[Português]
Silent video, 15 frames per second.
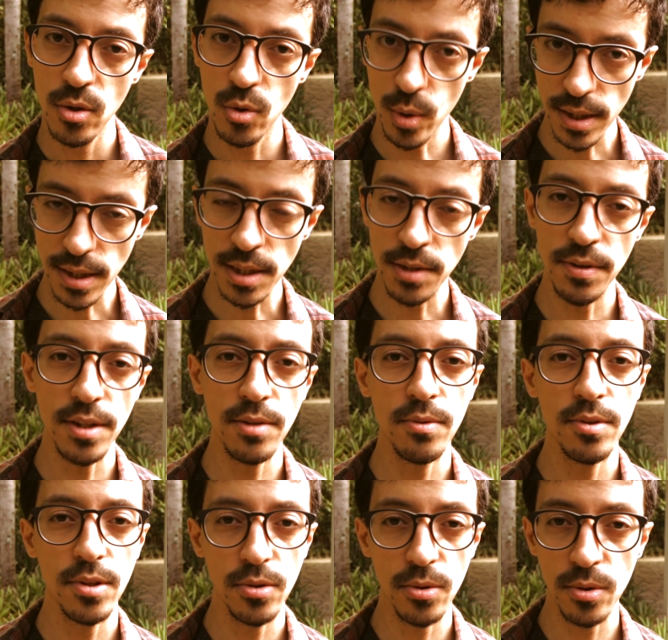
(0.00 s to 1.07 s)
quantas vezes
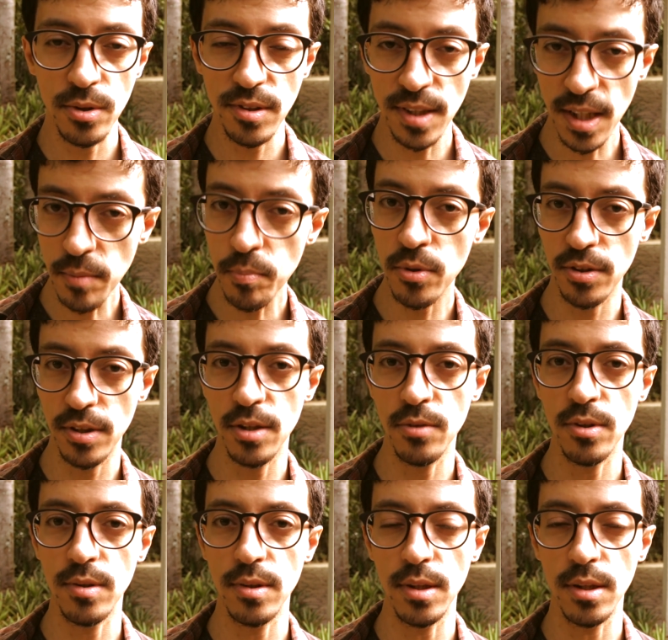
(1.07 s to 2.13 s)
você jogou
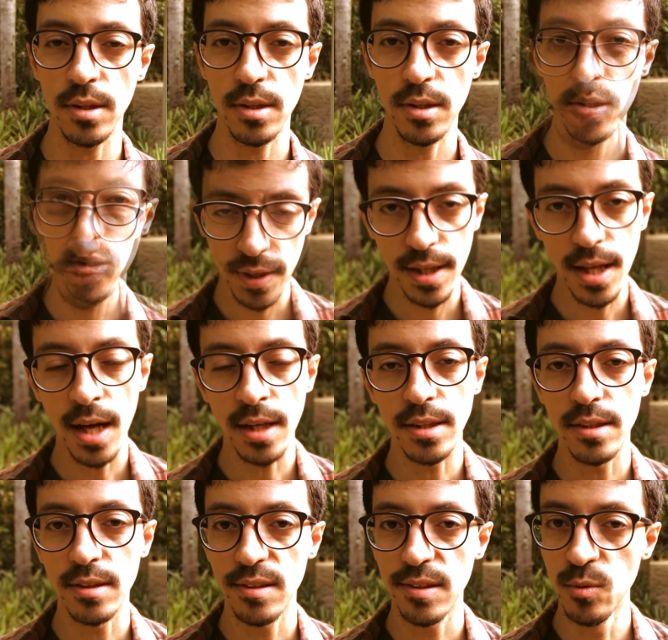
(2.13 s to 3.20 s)
100% assim? De
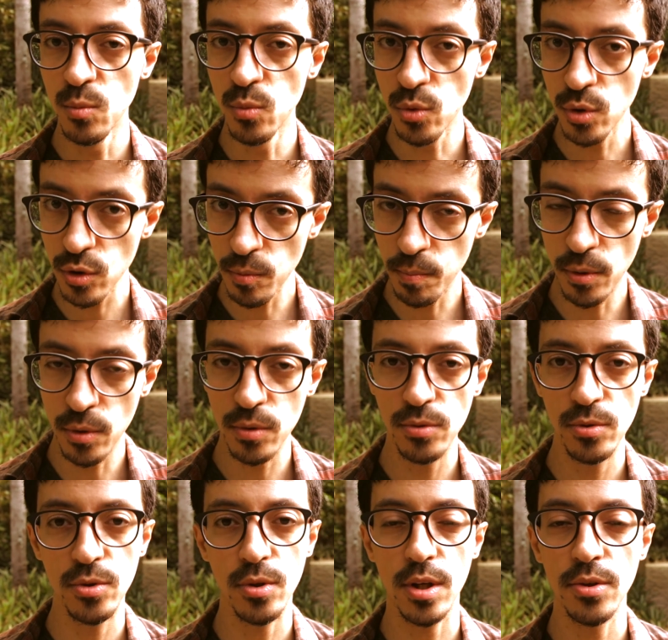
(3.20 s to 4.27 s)
verdade, são muito
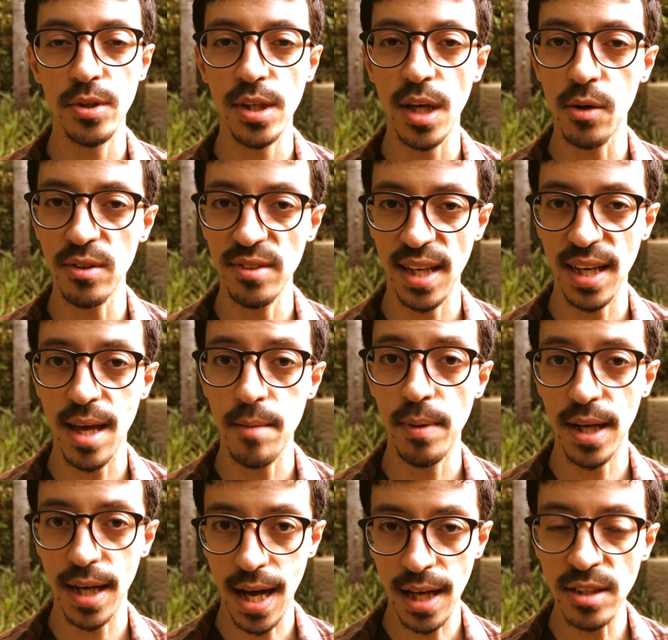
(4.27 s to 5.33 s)
poucos os jogadores que conseguem
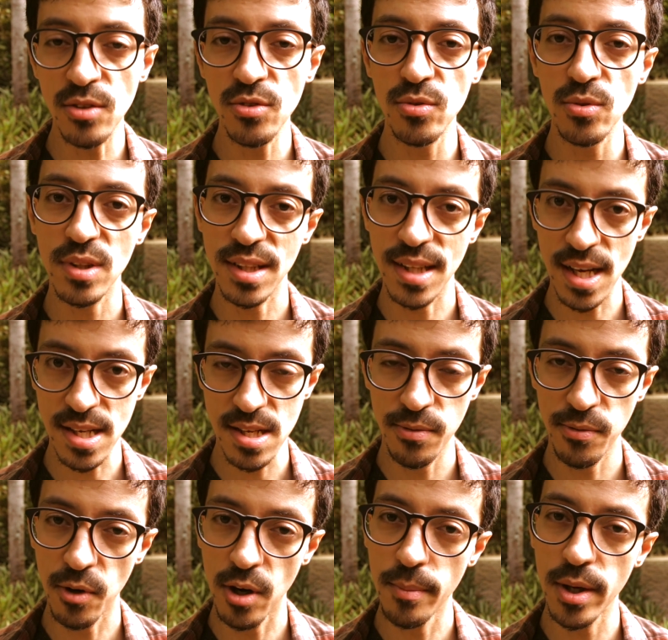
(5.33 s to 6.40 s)
aplicar isso dessa
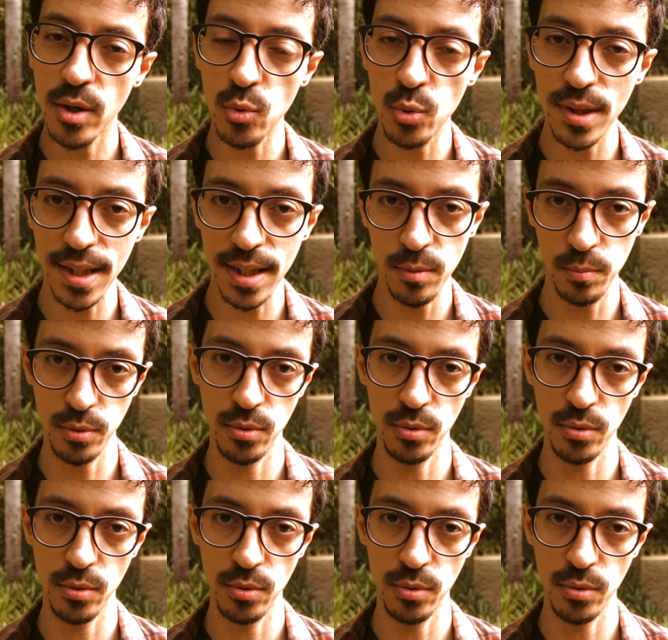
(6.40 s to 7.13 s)
forma o tempo